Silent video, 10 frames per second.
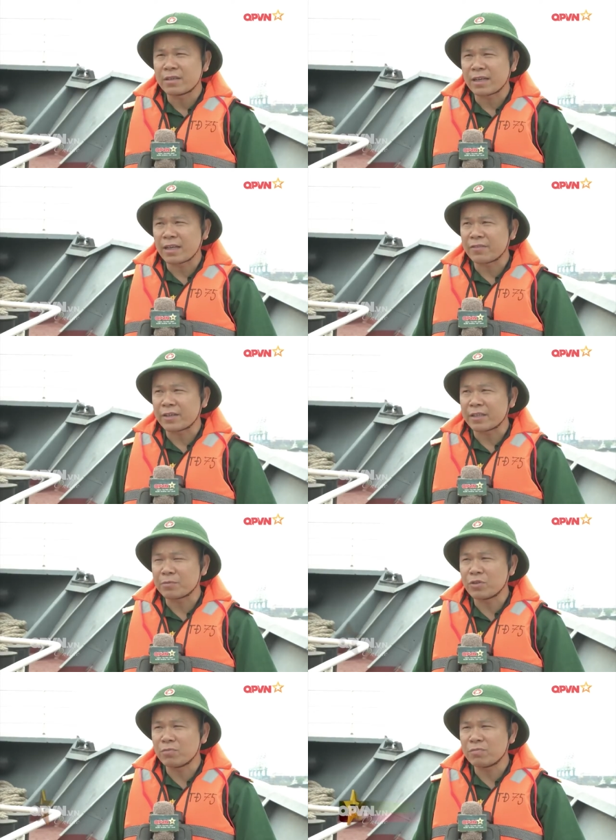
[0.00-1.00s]
là phải tập
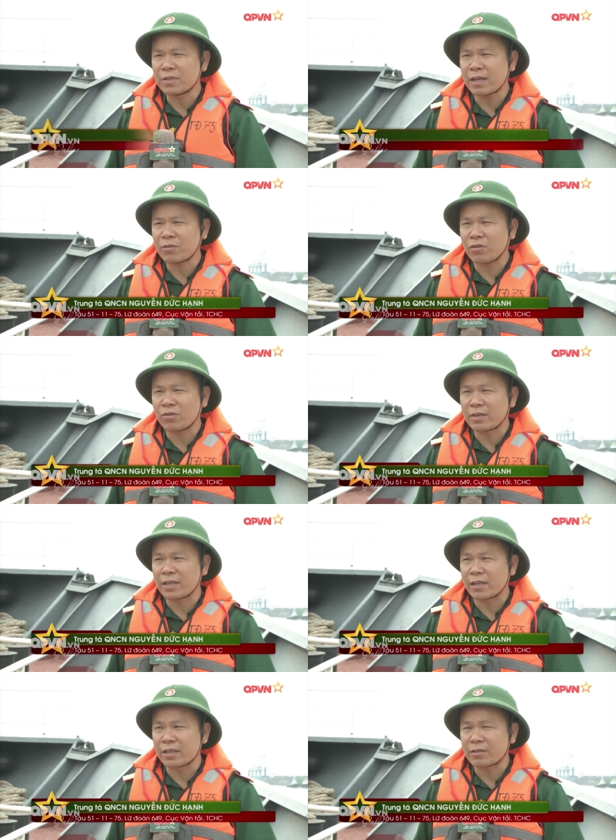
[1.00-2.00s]
trung cao độ
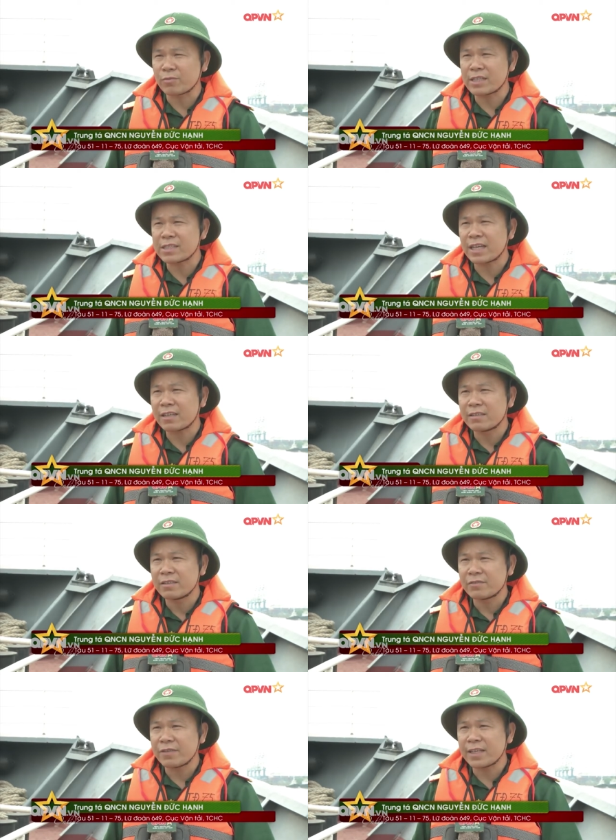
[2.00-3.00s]
để quan sát,
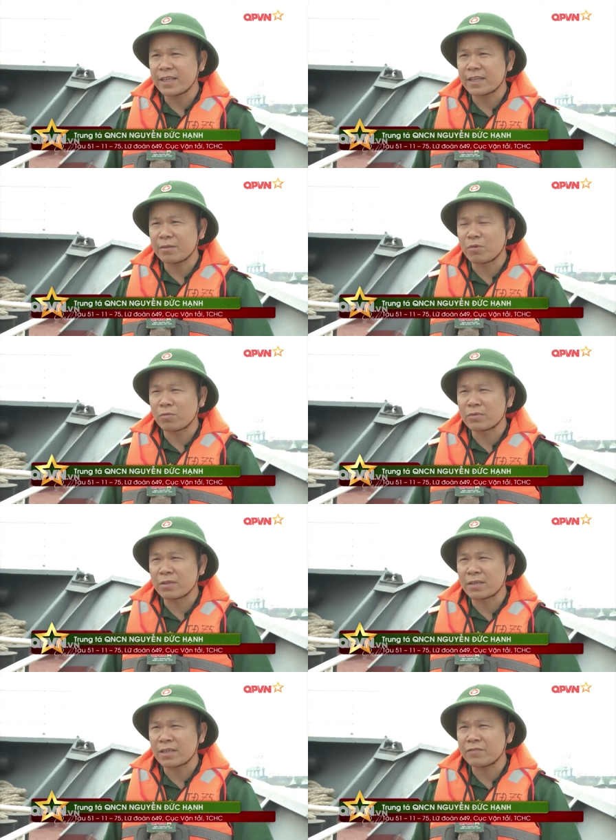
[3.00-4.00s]
phát hiện các mục
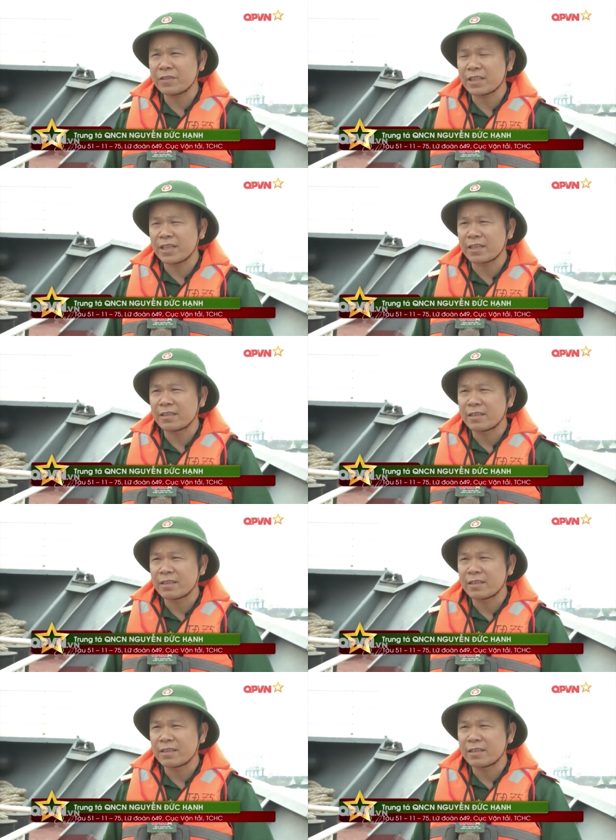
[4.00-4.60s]
các phương tiện